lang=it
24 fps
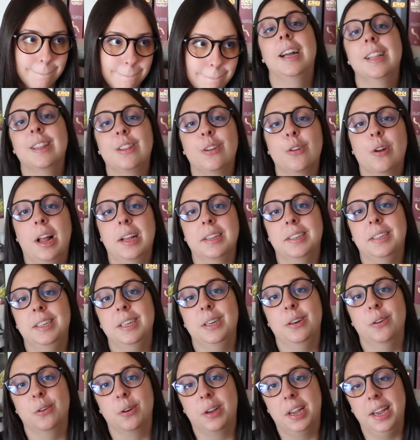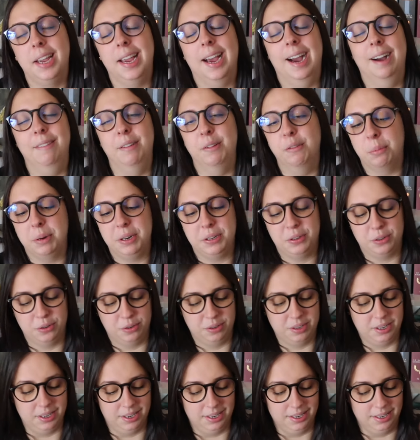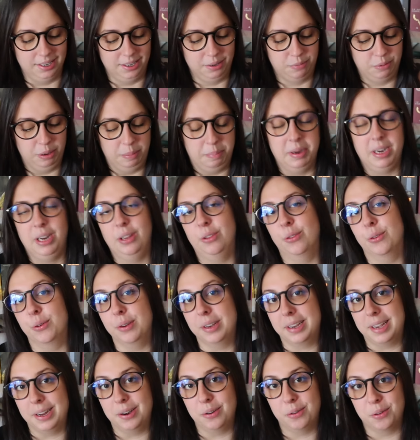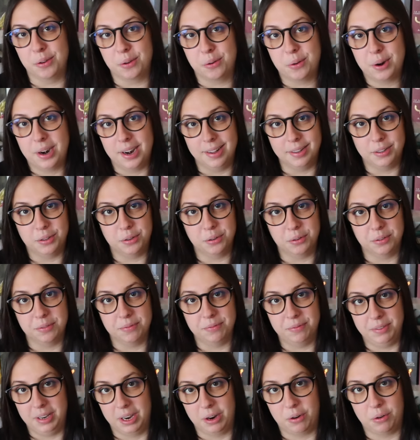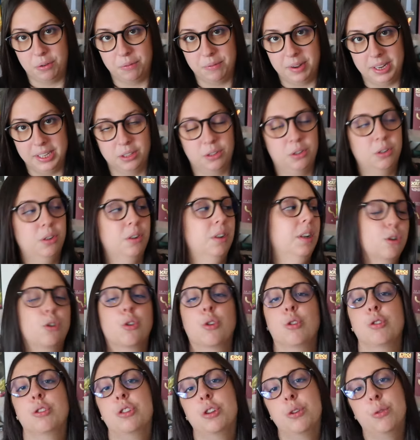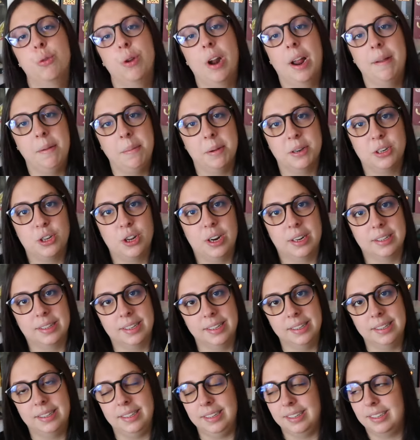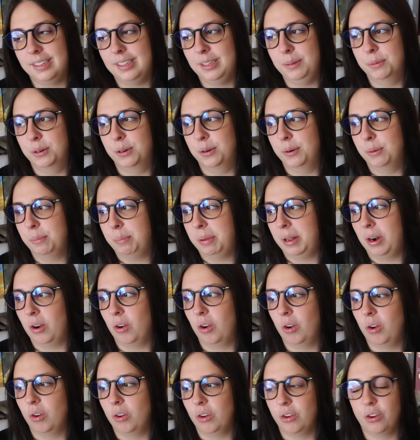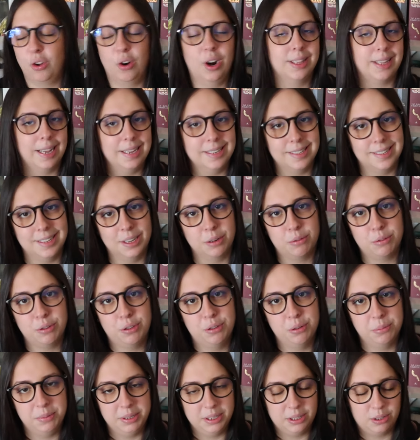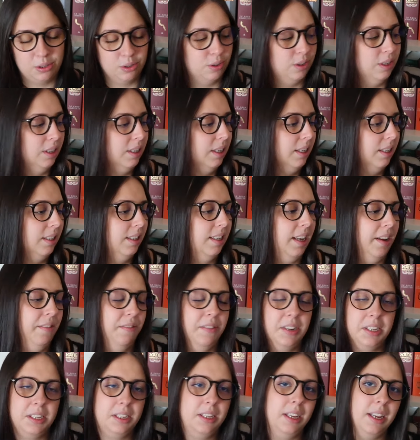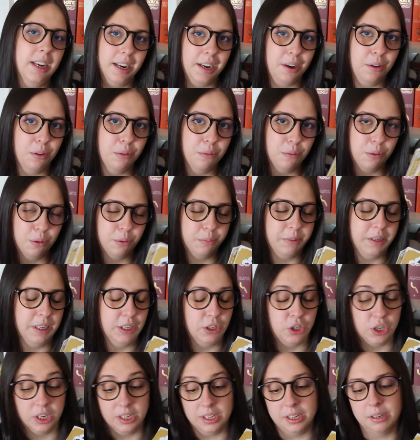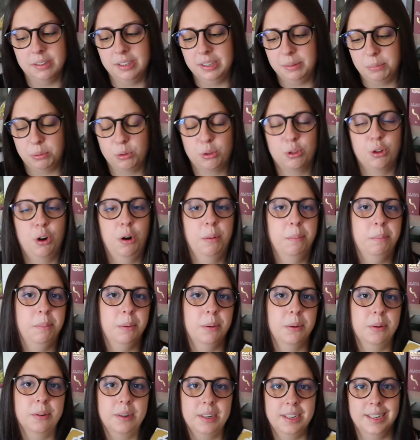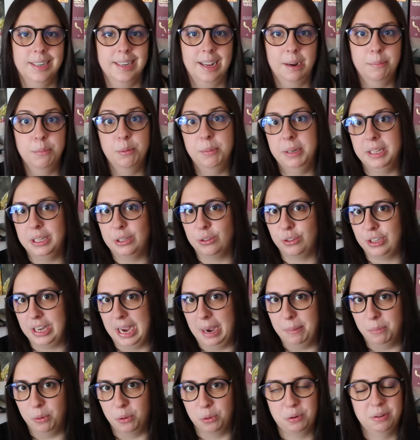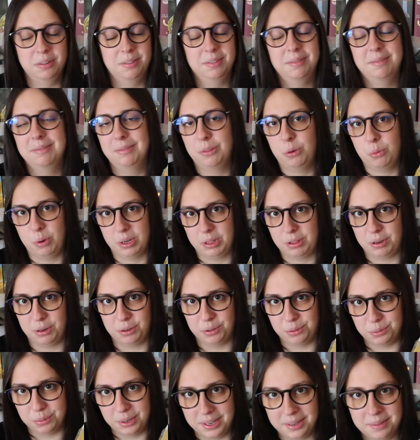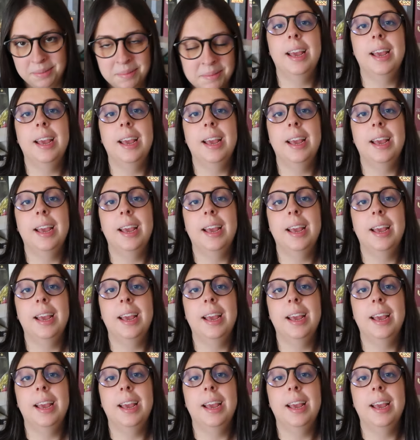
Altro classico che avevo preso eh, in quel periodo e che non ho ancora letto, Via col vento. Sono sicura che mi piacerà tantissimo, però non ho la testa in questo momento da investire in un volume del genere, quindi purtroppo eh, al momento siamo 4 a 2.